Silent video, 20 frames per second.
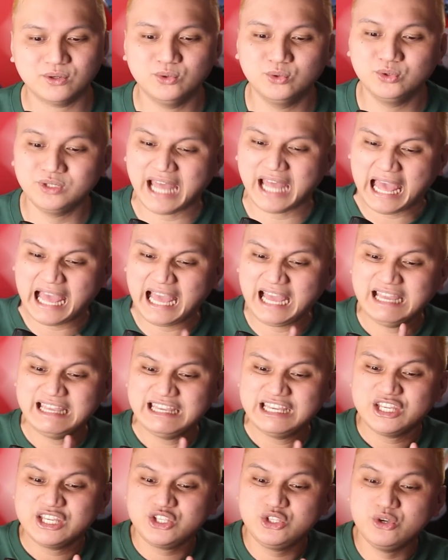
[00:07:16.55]
una,
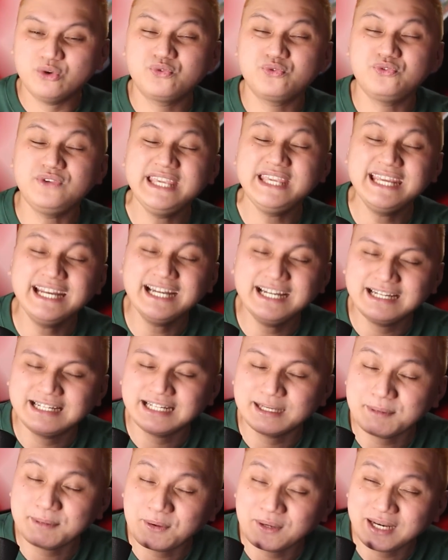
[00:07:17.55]
yung fear
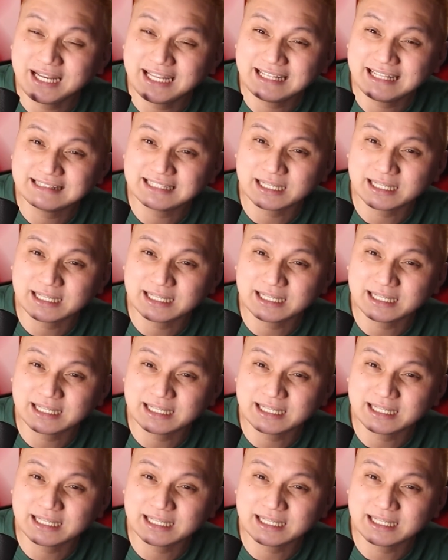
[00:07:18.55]
na mawalan ng